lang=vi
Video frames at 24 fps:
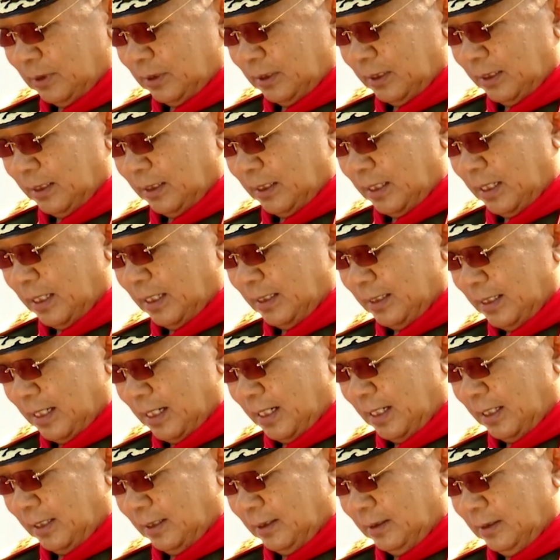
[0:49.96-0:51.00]
và đã trở
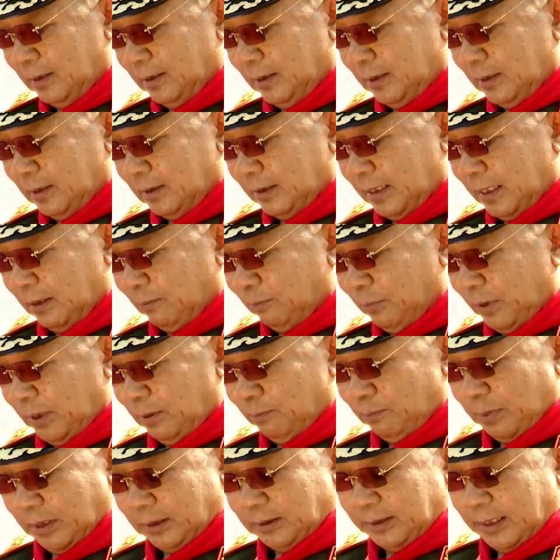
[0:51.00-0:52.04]
thành tài sản vô
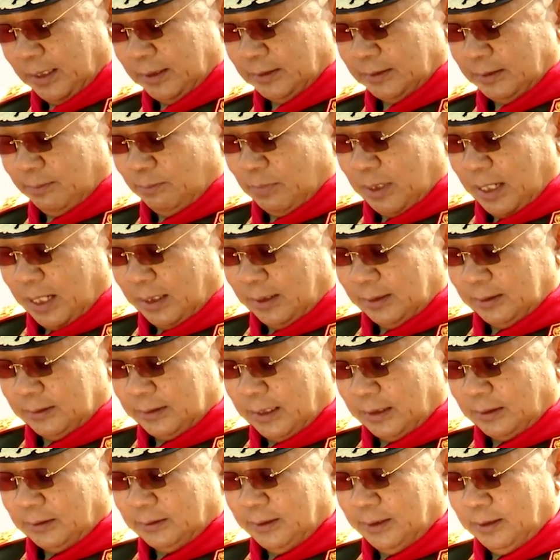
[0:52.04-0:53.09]
giá của hai đảng,
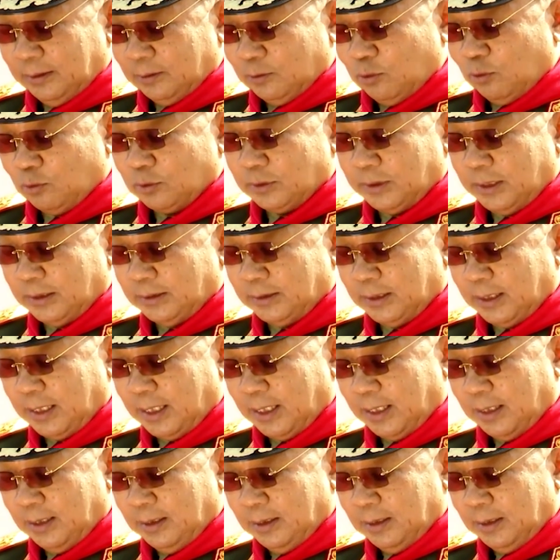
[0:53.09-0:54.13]
hai nhà nước,
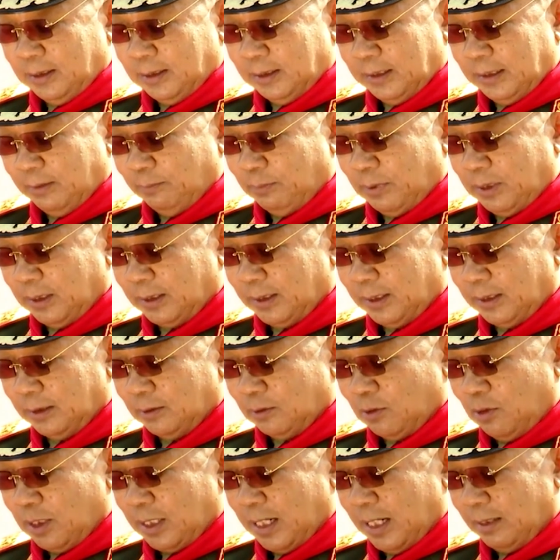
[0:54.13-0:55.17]
hai quân đội
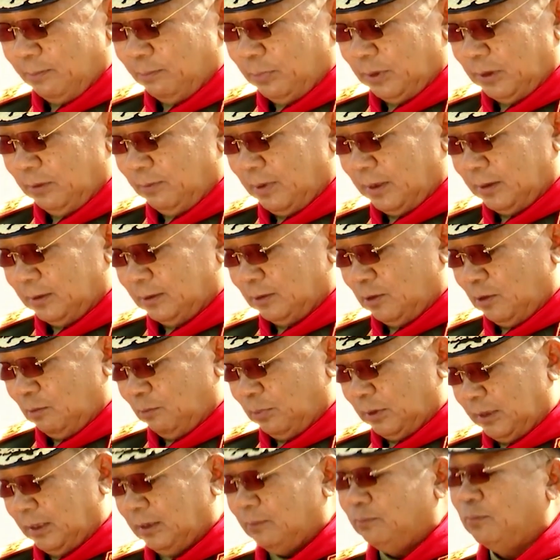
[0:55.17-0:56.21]
và nhân dân
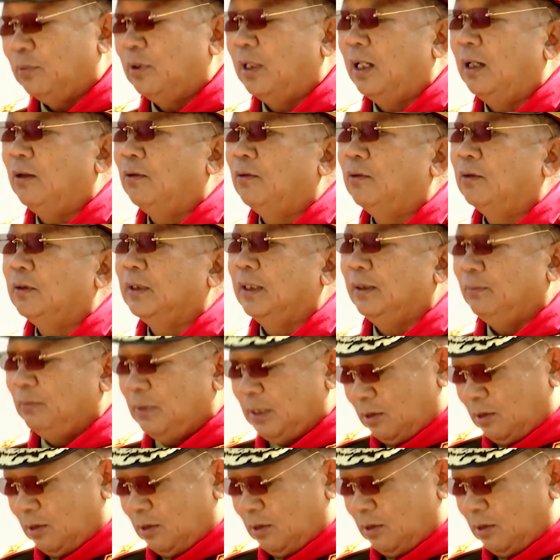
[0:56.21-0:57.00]
hai nước chúng ta.